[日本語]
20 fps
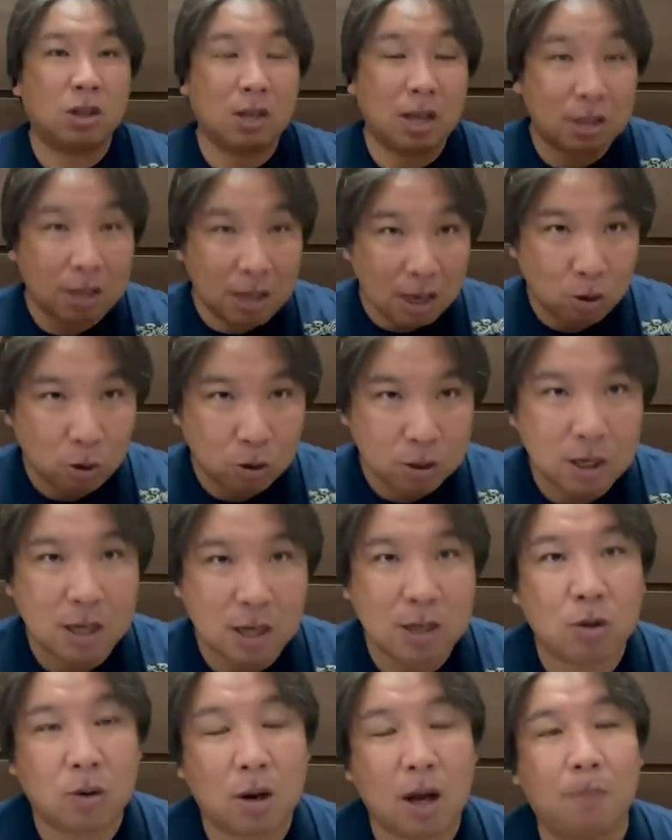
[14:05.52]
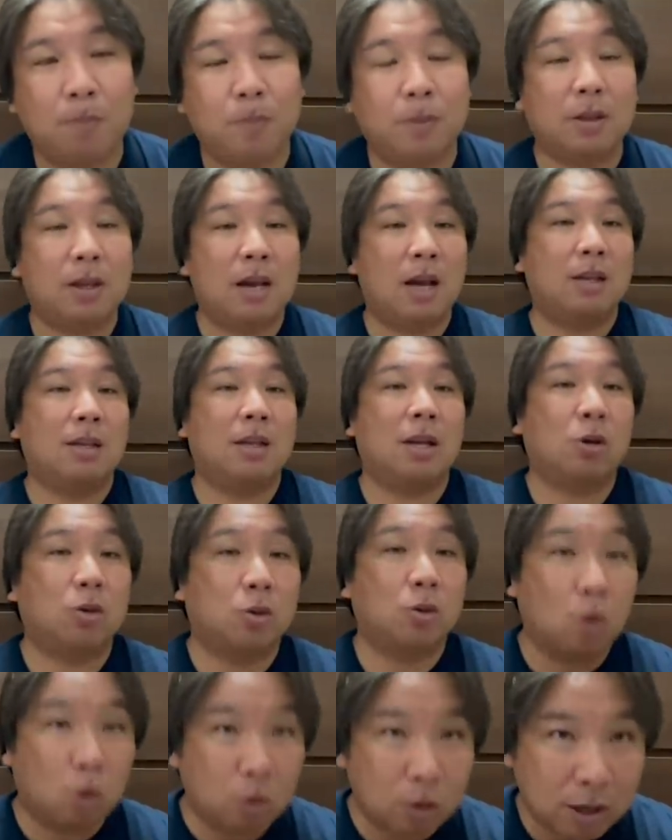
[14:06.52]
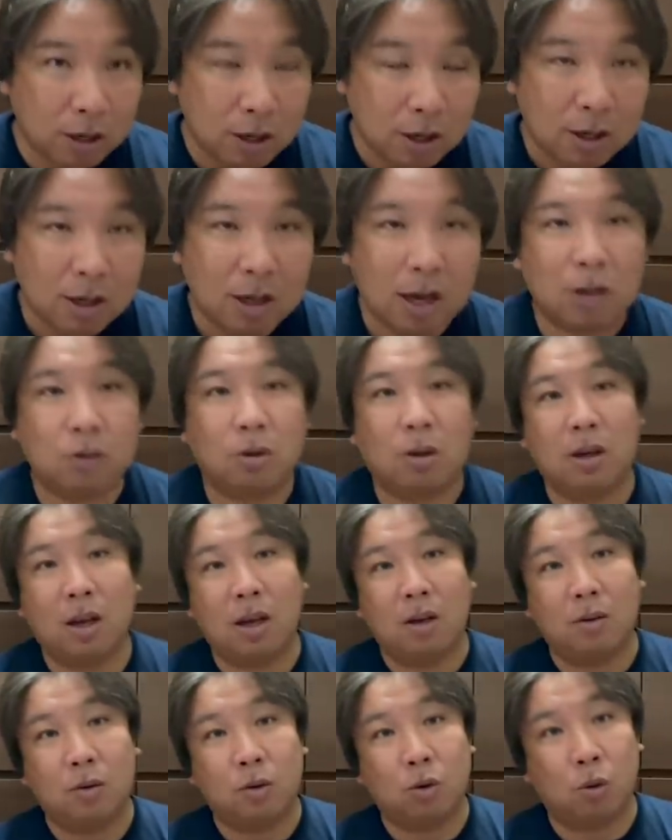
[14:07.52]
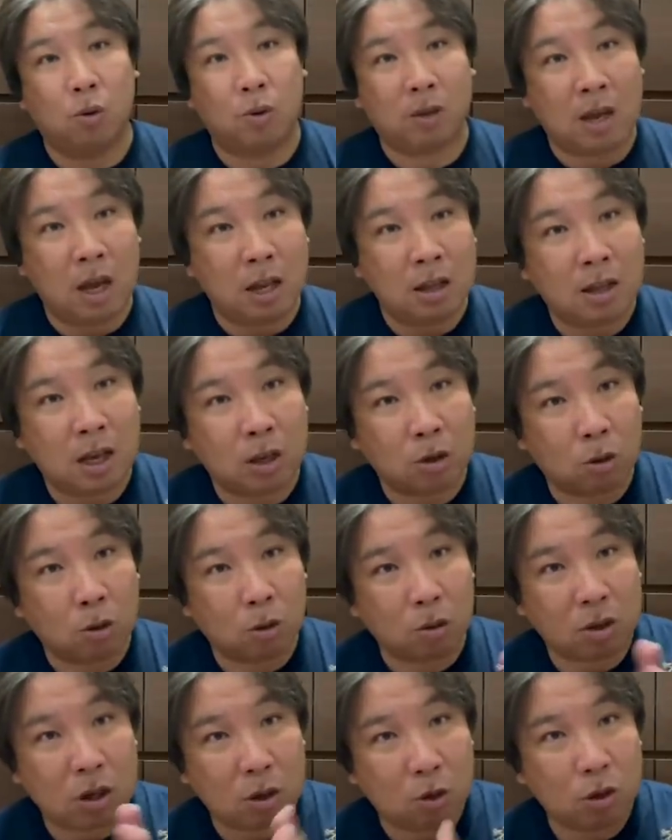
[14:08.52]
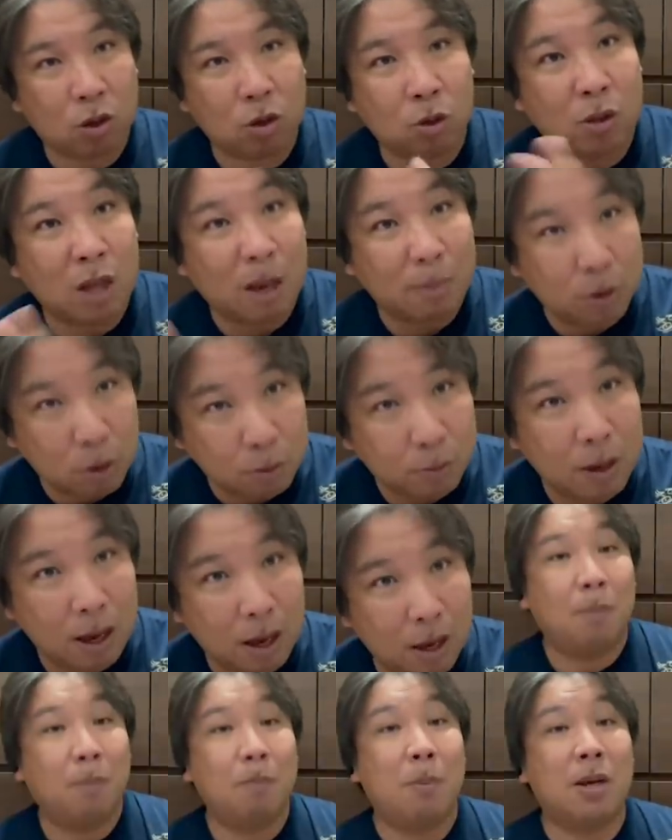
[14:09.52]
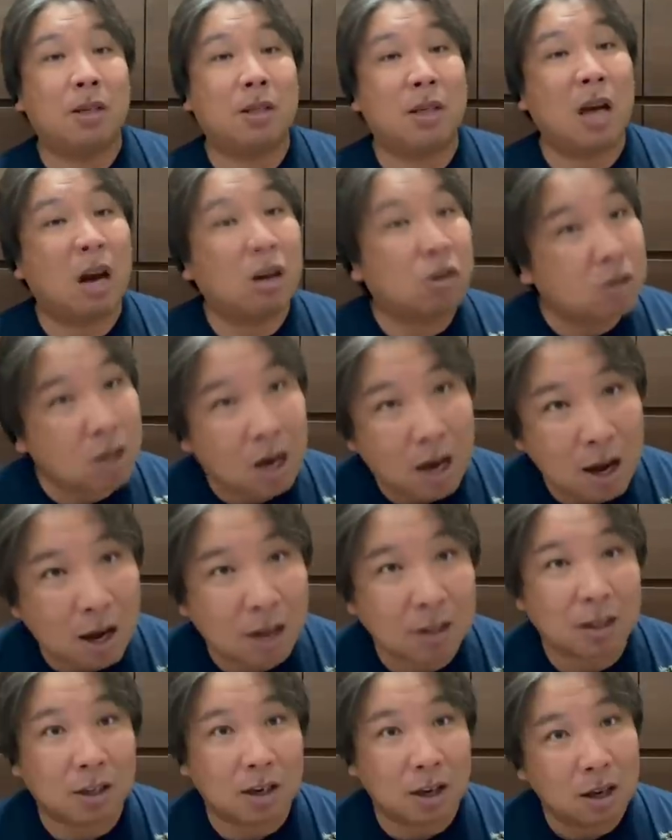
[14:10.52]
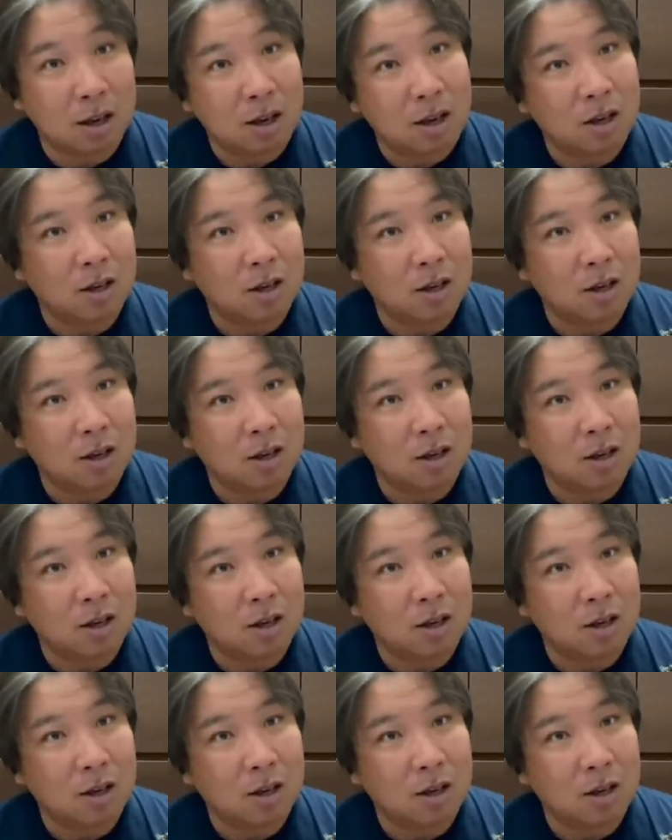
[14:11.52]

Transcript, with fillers: が成功したりとか、源田の盗塁。あとはね、その源田と菊池のダブルプレー。めちゃくちゃ早かったね。